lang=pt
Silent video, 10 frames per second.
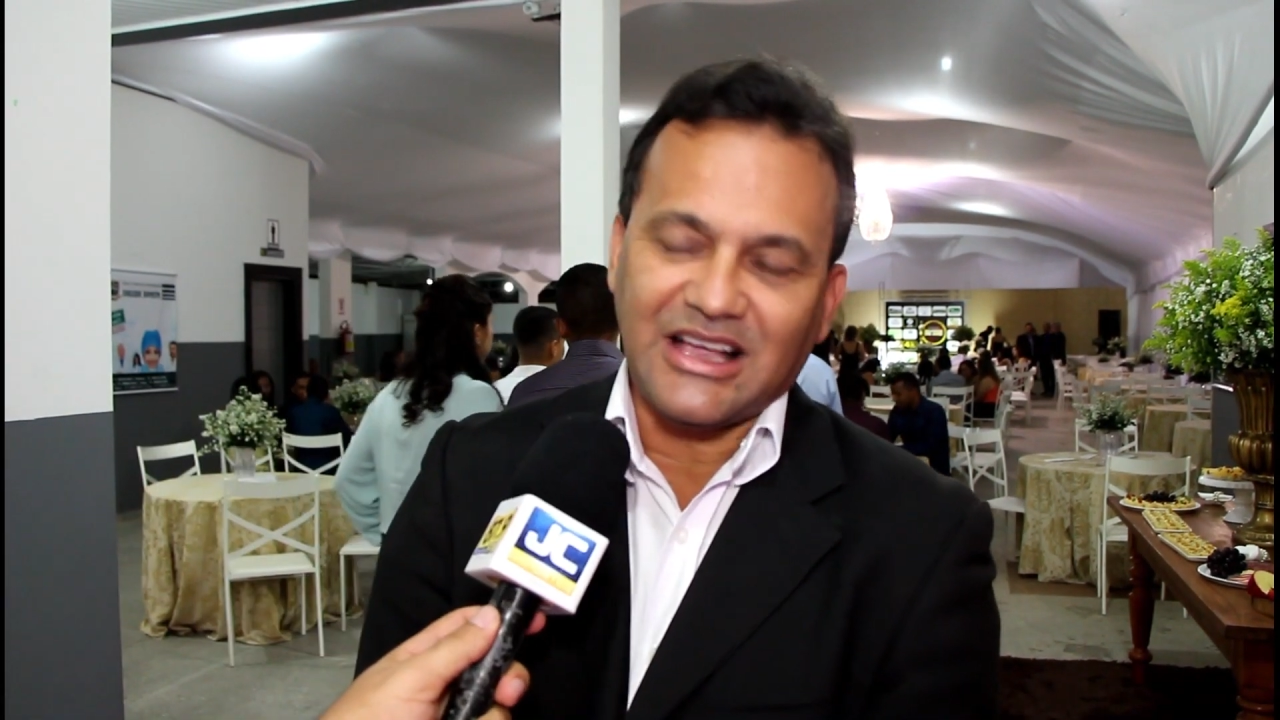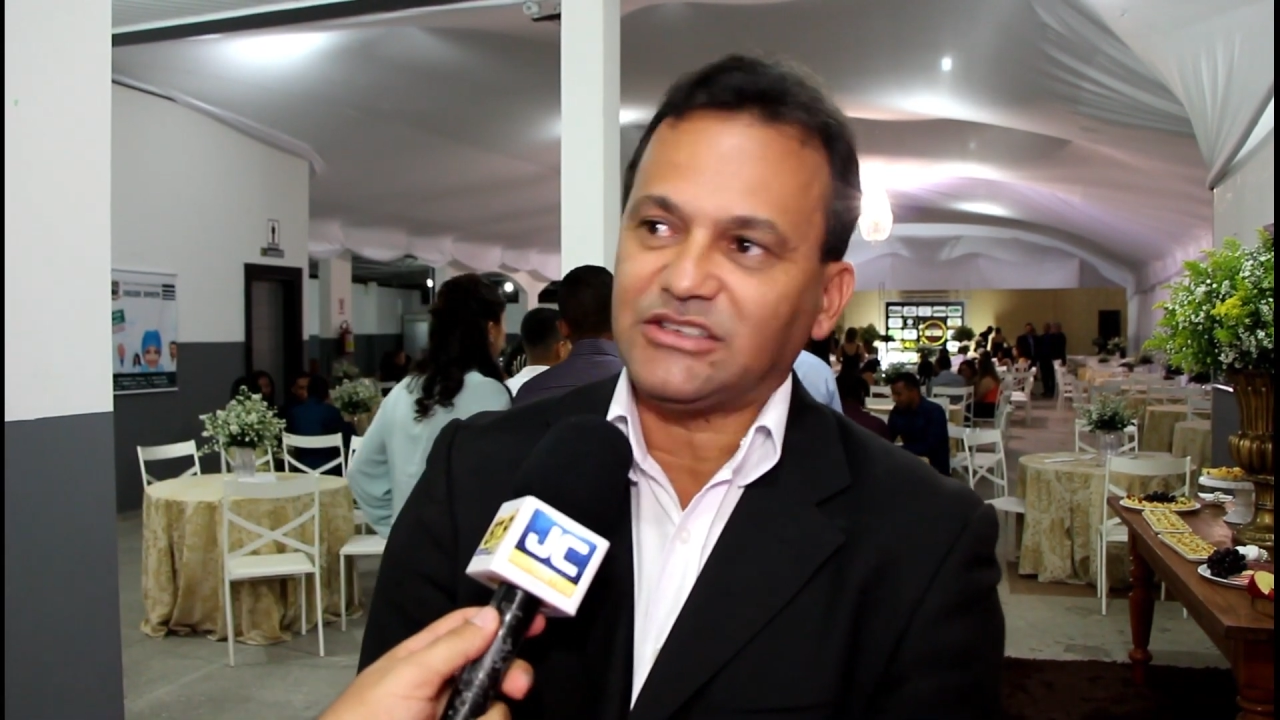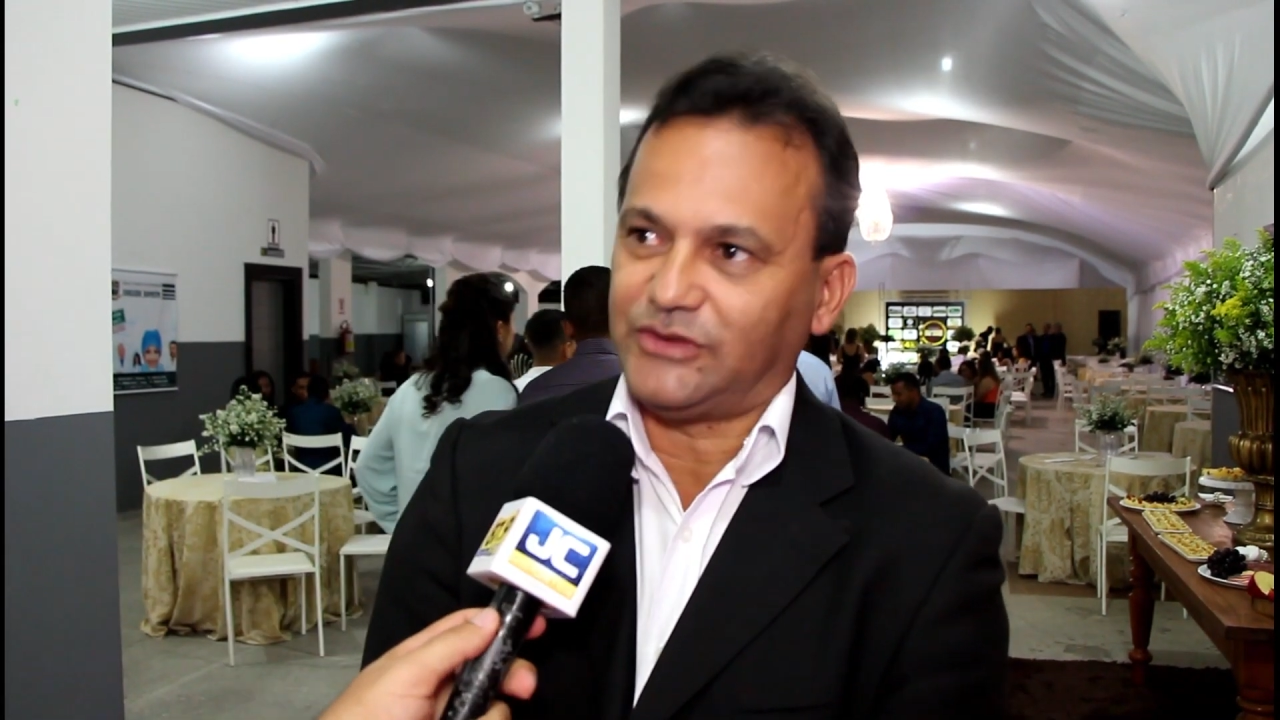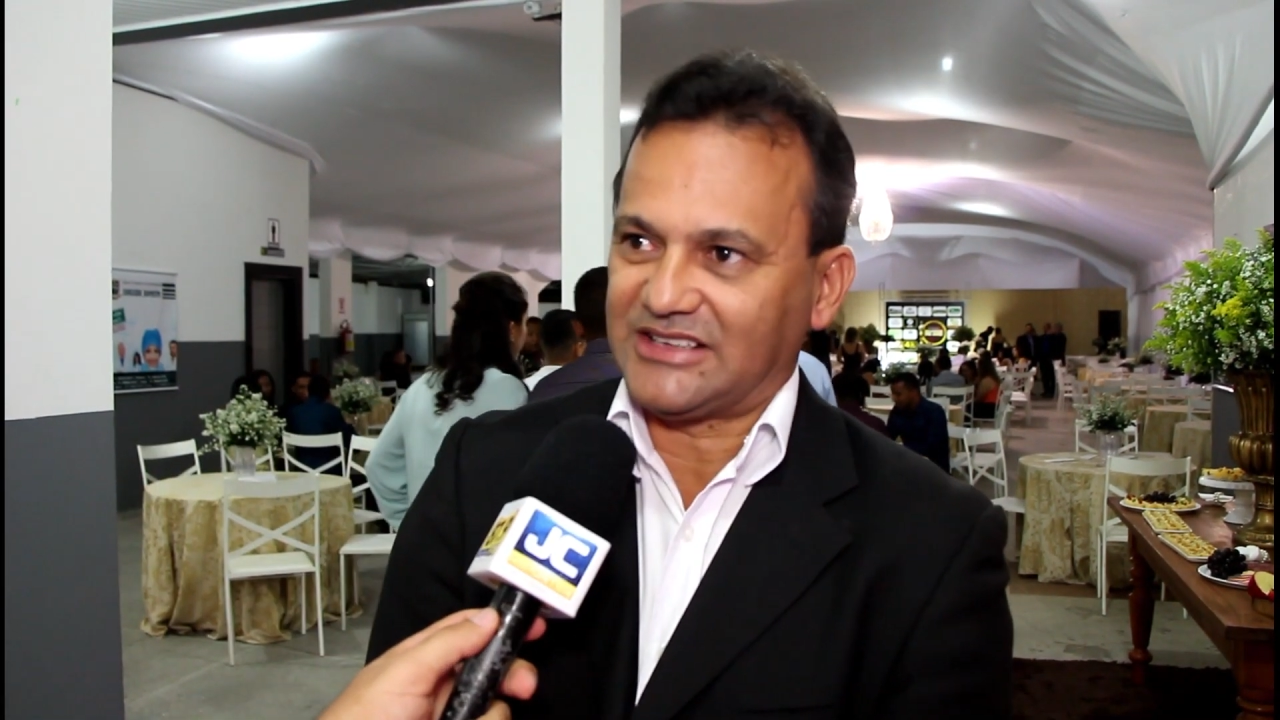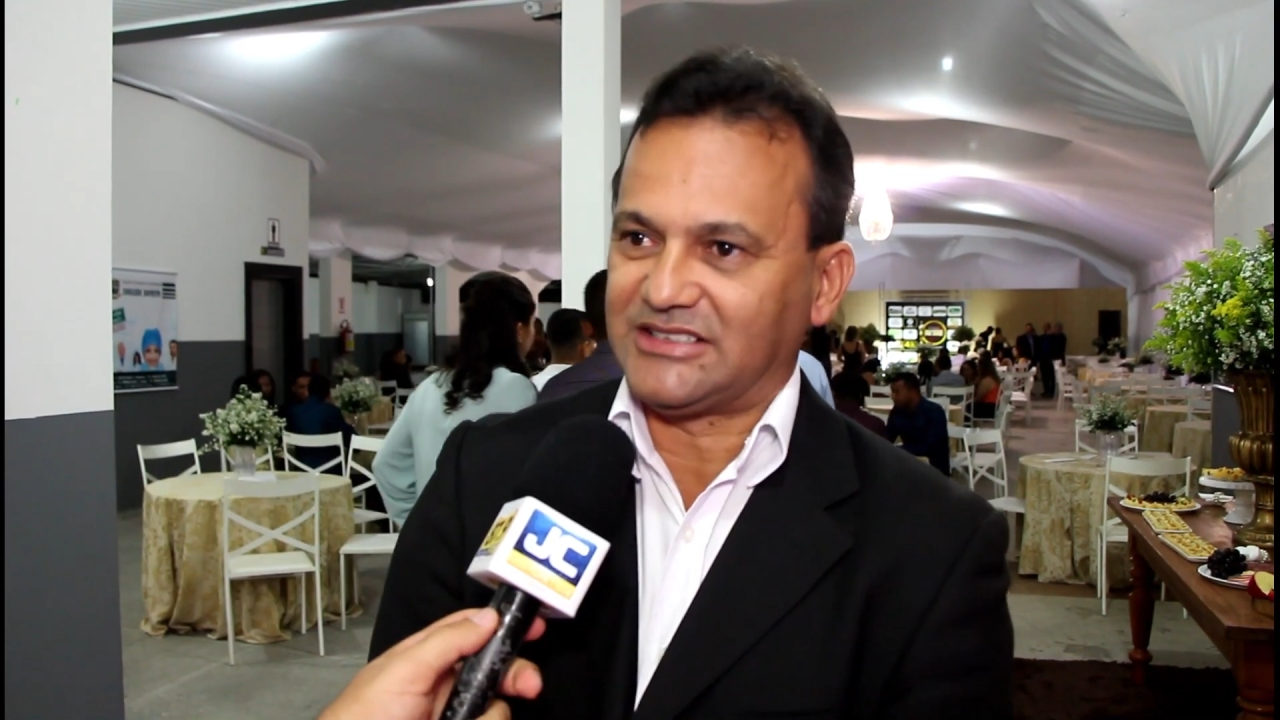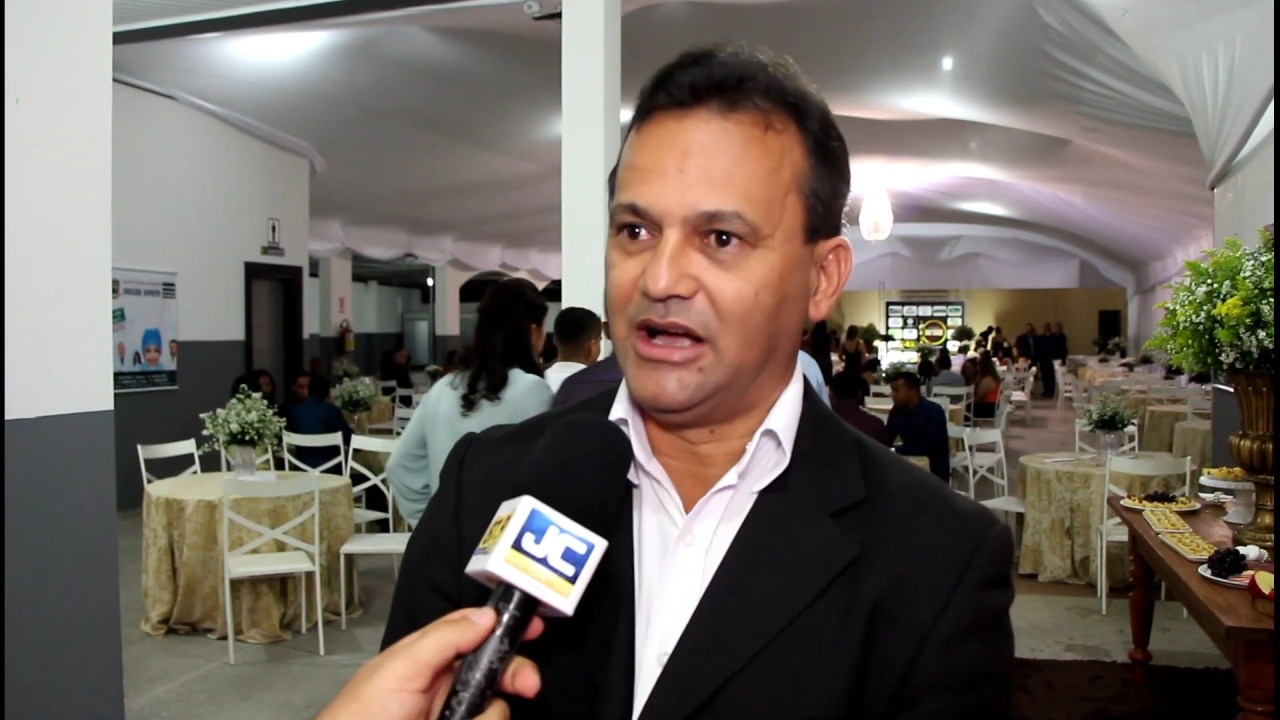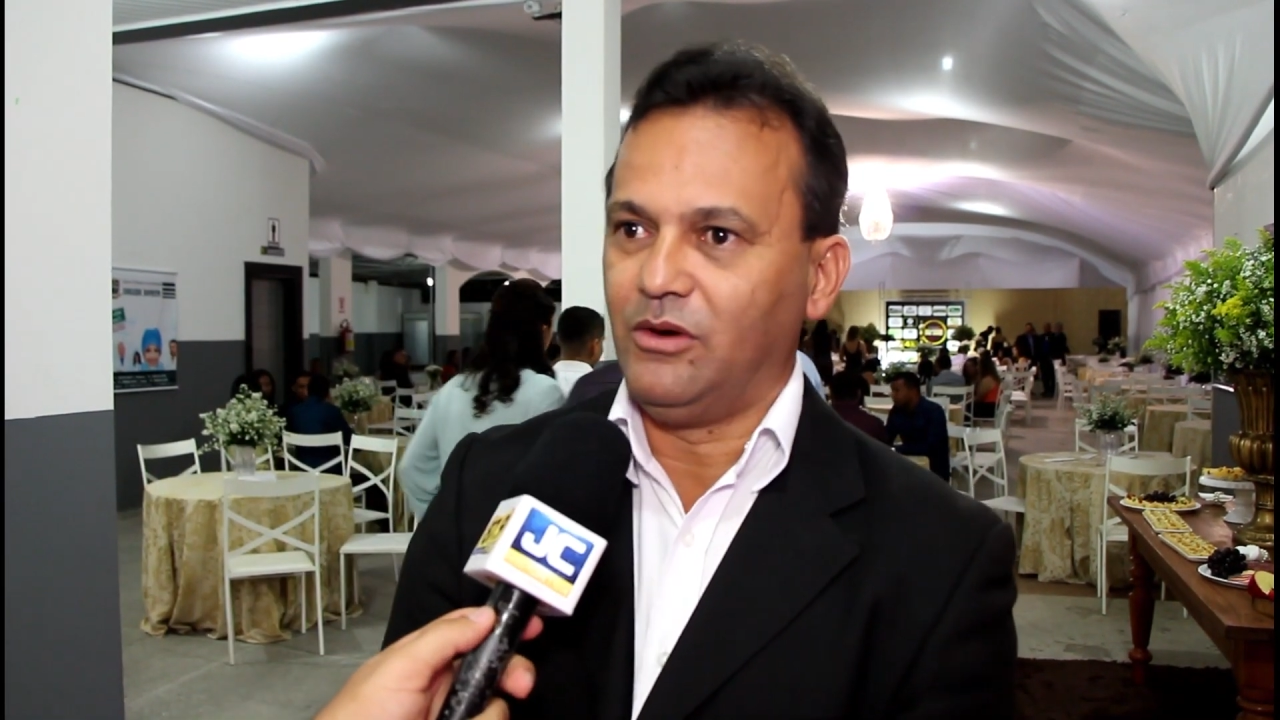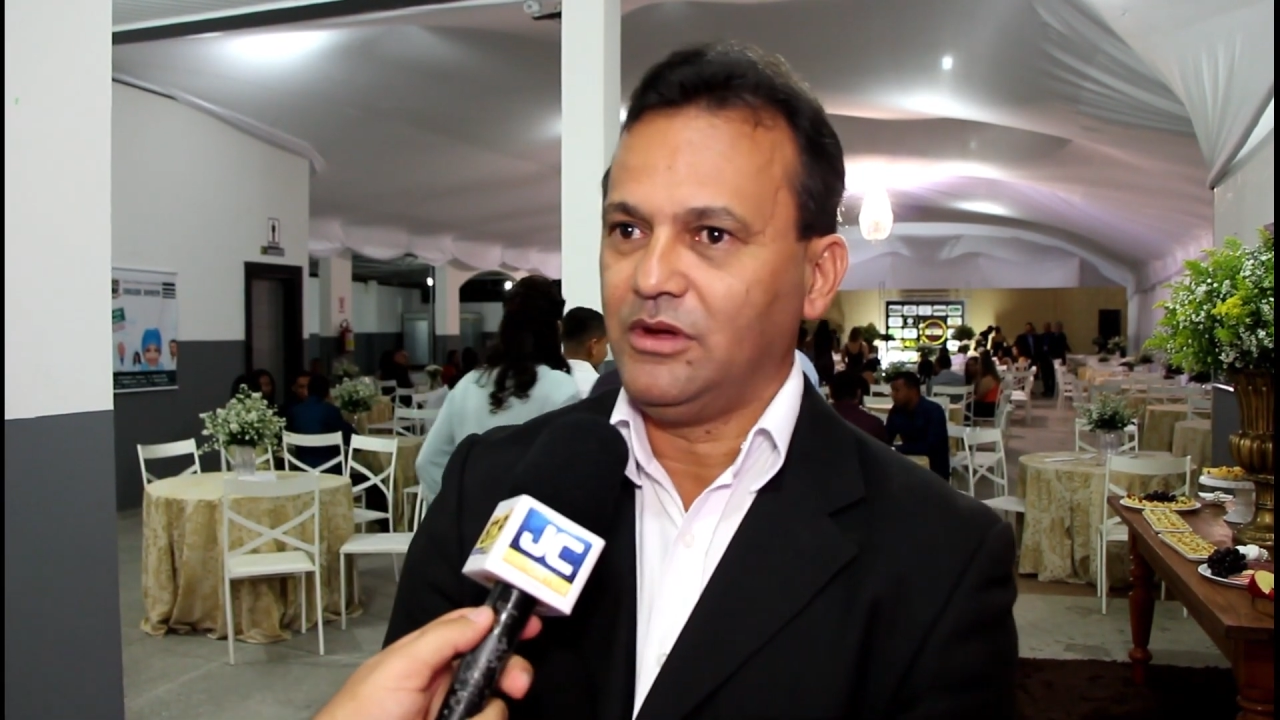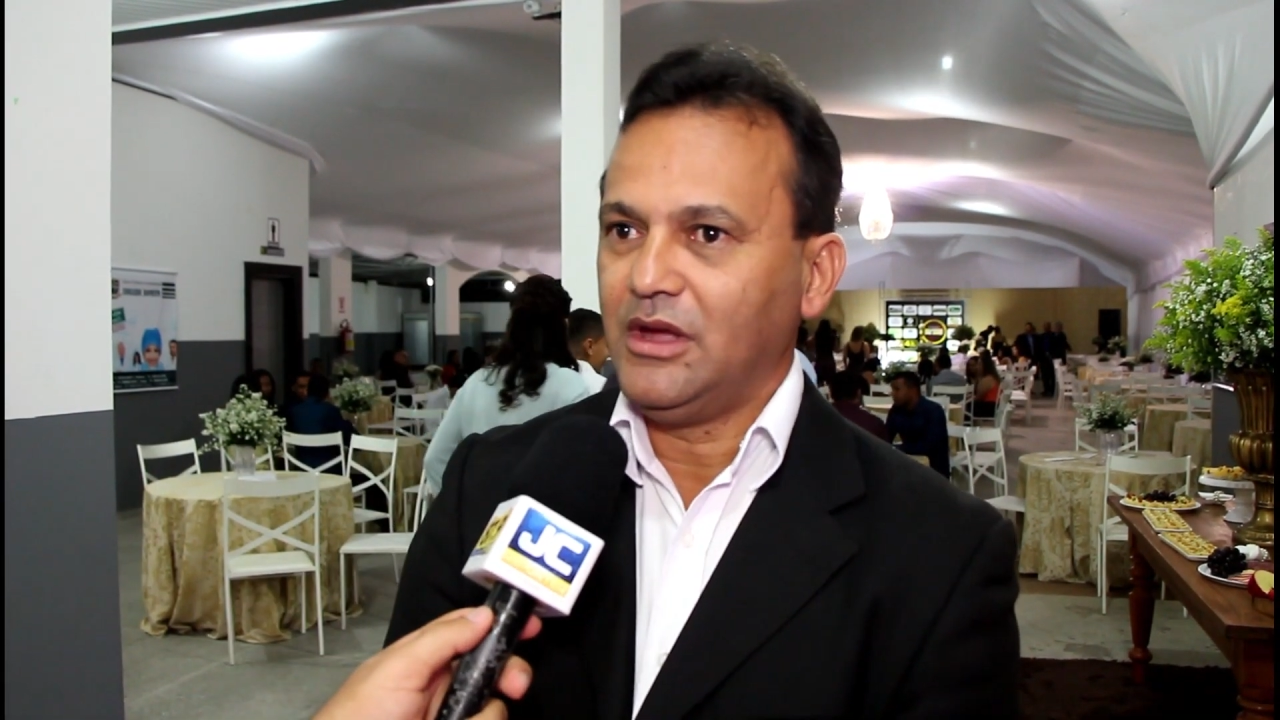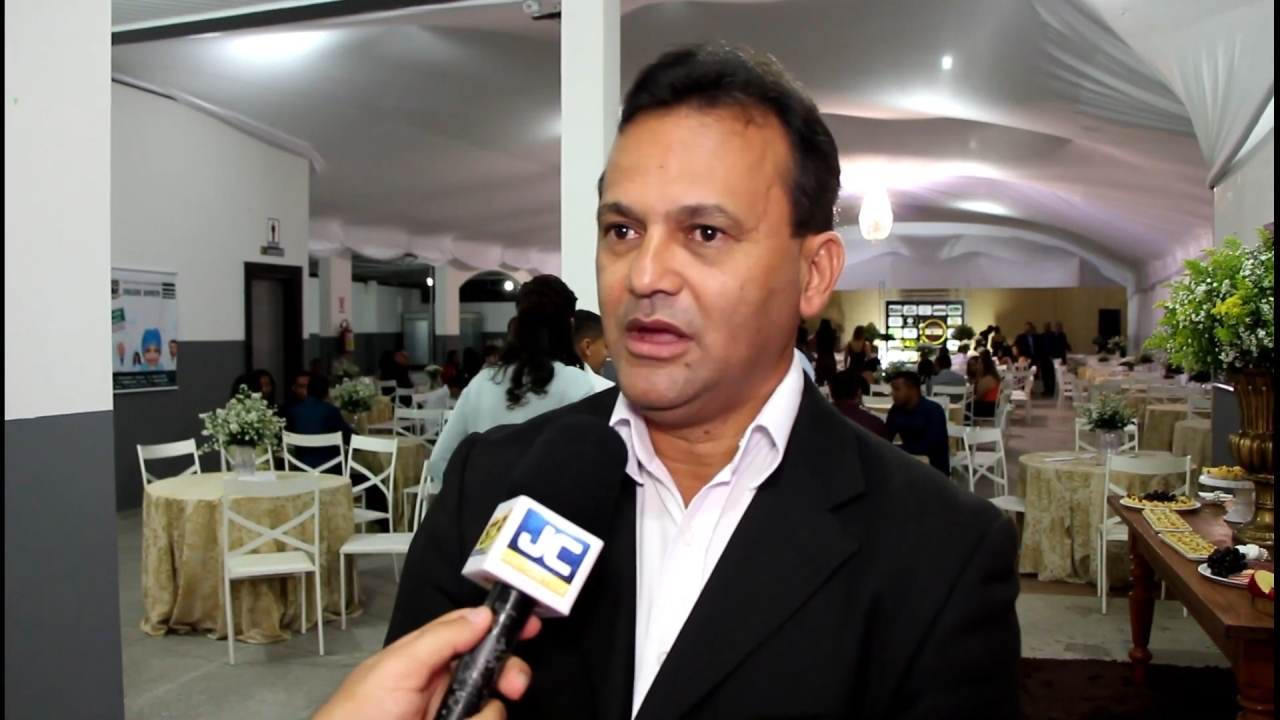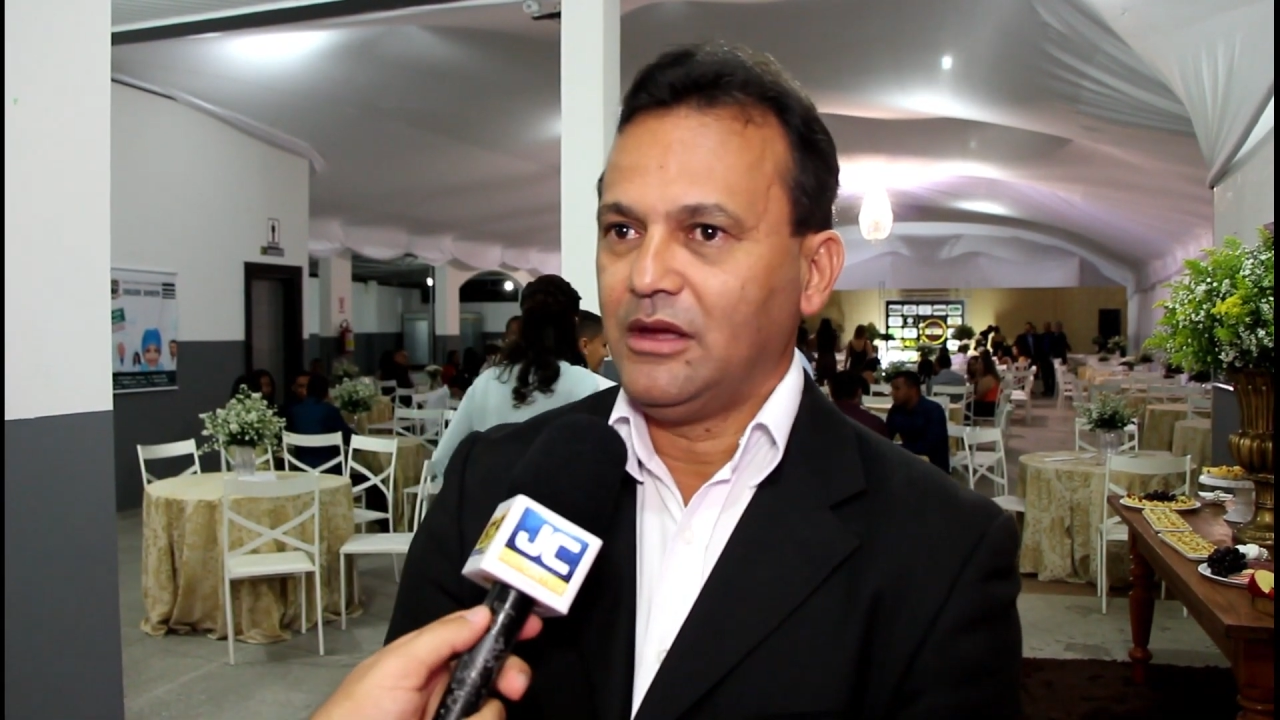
satisfação,